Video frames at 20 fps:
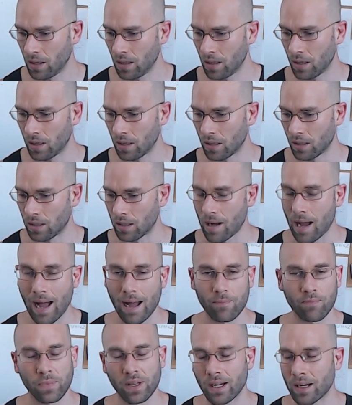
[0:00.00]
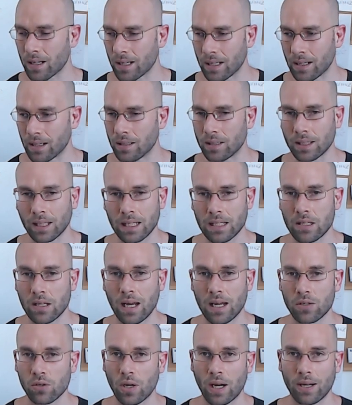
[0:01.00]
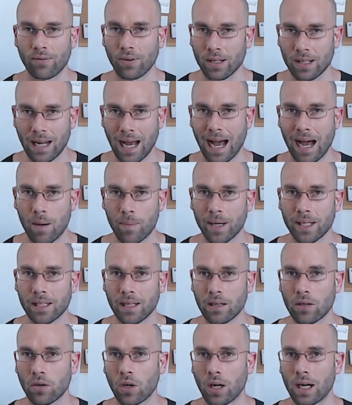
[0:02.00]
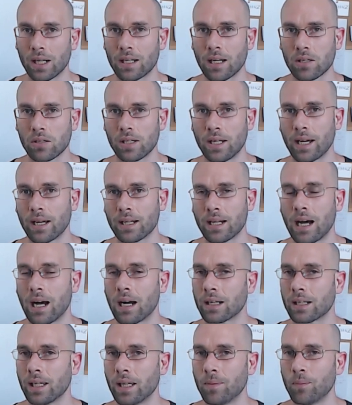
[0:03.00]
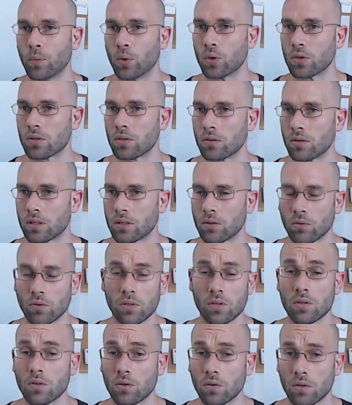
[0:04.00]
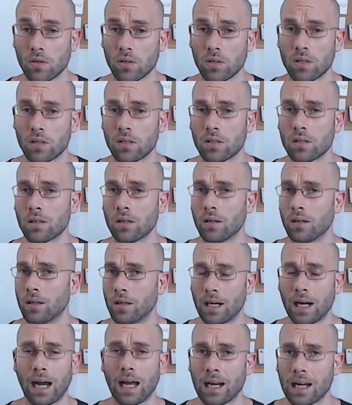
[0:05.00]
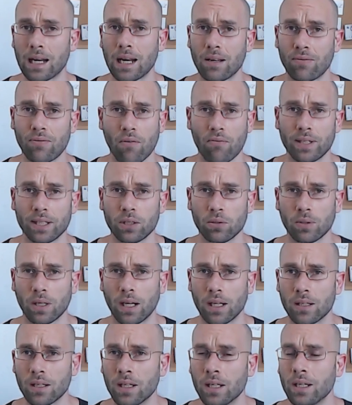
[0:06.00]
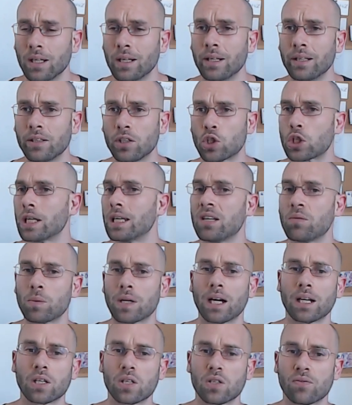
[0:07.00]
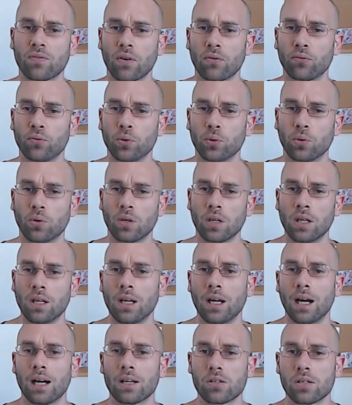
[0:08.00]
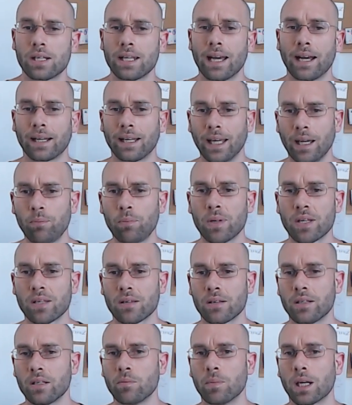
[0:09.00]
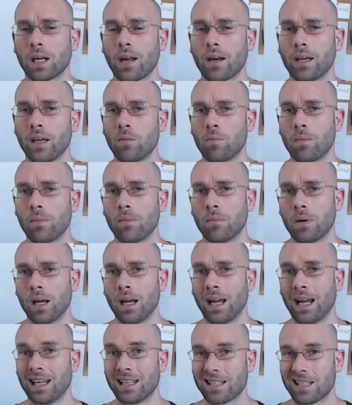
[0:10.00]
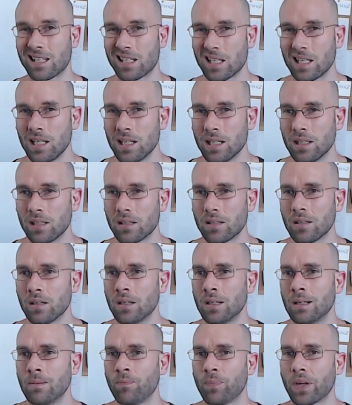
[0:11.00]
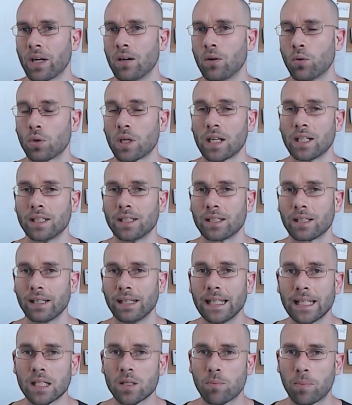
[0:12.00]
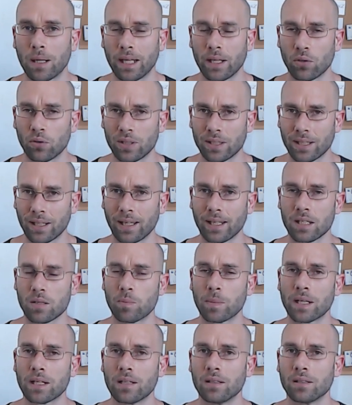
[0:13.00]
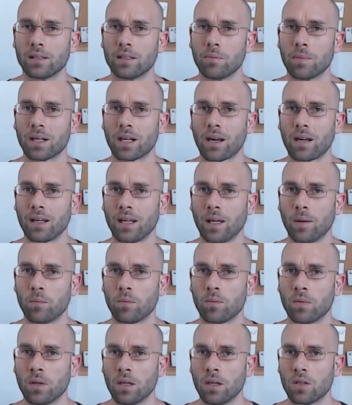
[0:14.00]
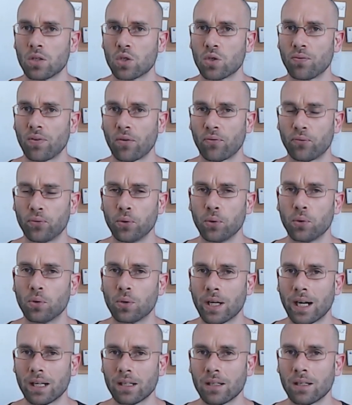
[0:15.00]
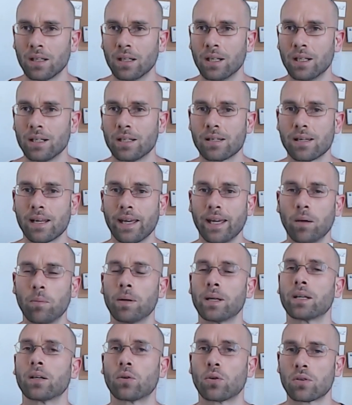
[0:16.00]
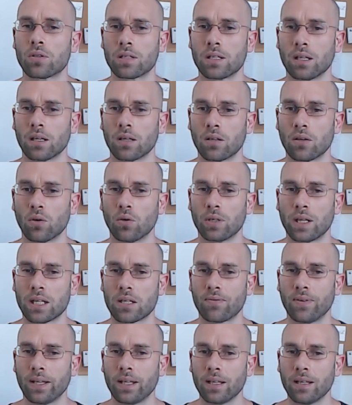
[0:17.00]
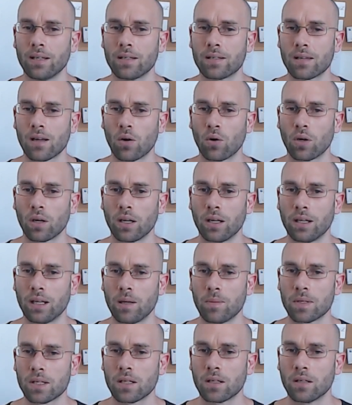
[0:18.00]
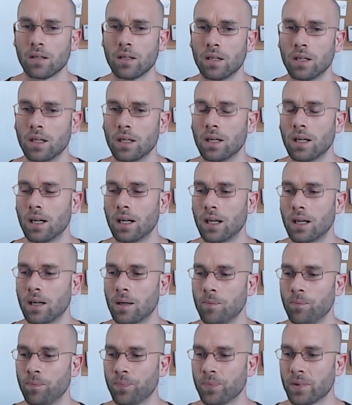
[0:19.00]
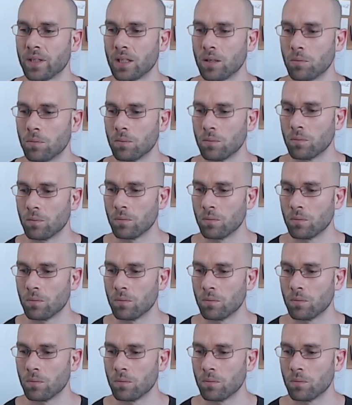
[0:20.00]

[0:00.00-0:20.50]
äh, eine ganz, also einfach eine Arbeit dann noch hat, also der nachgehen muss und, und, und äh, allerlei Verpflichtungen hat, die stehen ihm gar nicht zur Verfügung. Also die Ergebnisse, die man dann eben erzielt äh, oder die Trainingspläne oder die Trainingsmittel, die man dann eben zur Verfügung hat, die sind erheblich reduziert. Und deswegen ist auch in dem Sinne ähm, die